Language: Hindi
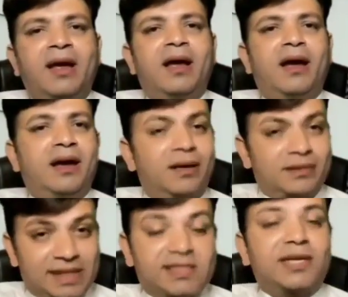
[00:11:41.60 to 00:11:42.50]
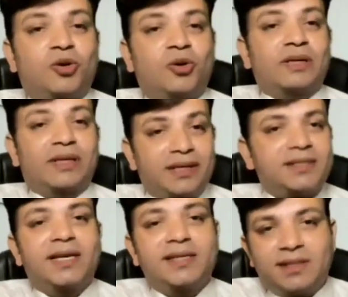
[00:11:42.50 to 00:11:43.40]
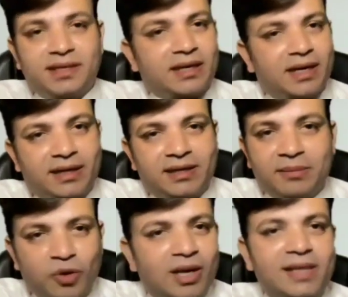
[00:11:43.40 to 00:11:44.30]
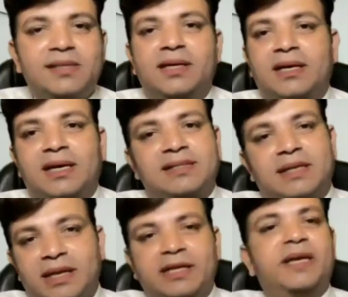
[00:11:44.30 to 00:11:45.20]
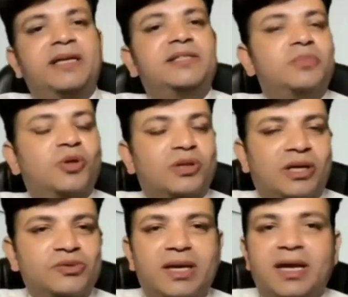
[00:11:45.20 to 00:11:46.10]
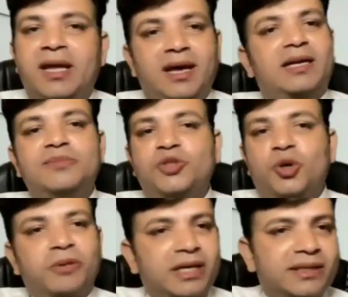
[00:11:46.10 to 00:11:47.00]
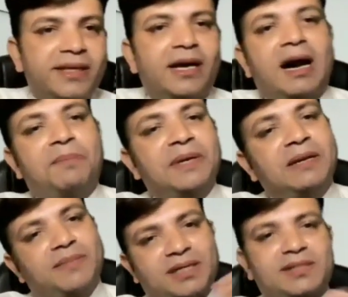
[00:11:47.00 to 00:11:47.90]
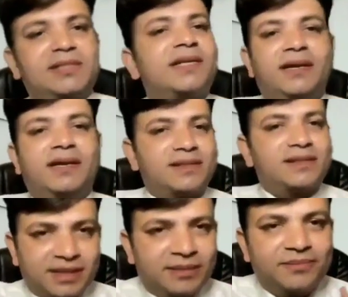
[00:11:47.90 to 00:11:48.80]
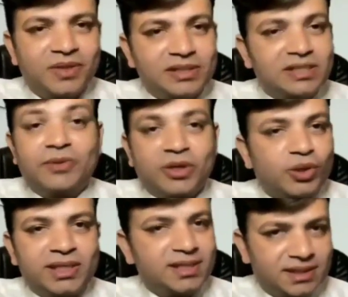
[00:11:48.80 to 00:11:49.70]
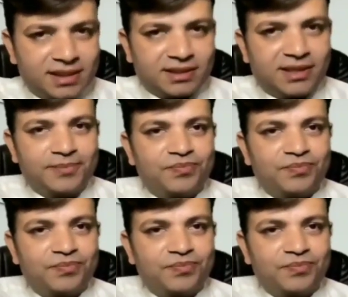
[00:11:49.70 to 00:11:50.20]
आ, किसी को क्रिटिसाइज नहीं कर रहा डिमोरलाइज नहीं कर रहा सर लेकिन मैं एक चीज बोलता हूँ सर अगर हम जॉब करते हैं ना अपनी मर्जी से नहीं कर सकते हम जीवन को नहीं जी सकते